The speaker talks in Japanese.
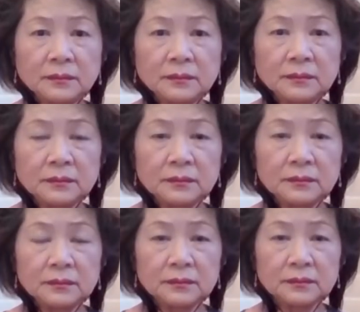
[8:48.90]
なの
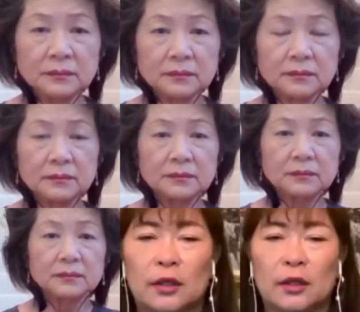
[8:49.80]
で、あの、
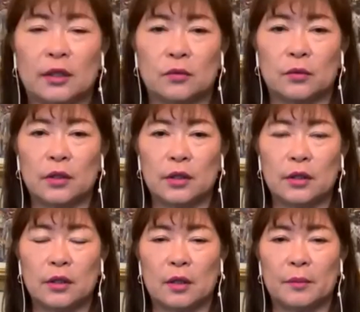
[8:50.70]
形の
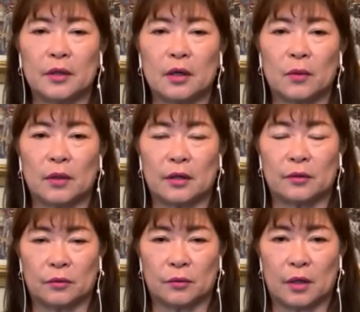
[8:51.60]
いい波が割れる
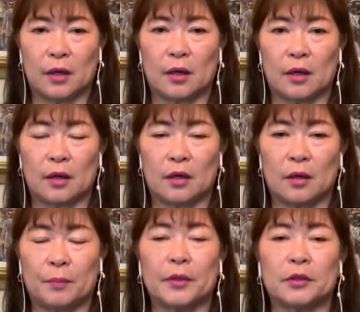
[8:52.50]
ので、
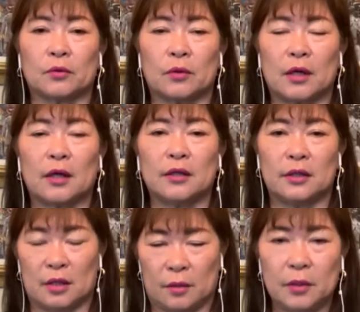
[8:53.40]
やっぱりそれがいい
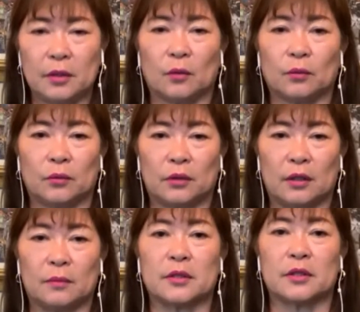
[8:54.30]
波ってことにな
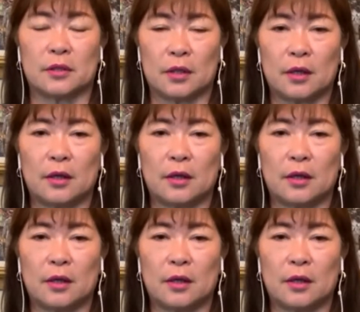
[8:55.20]
りますね。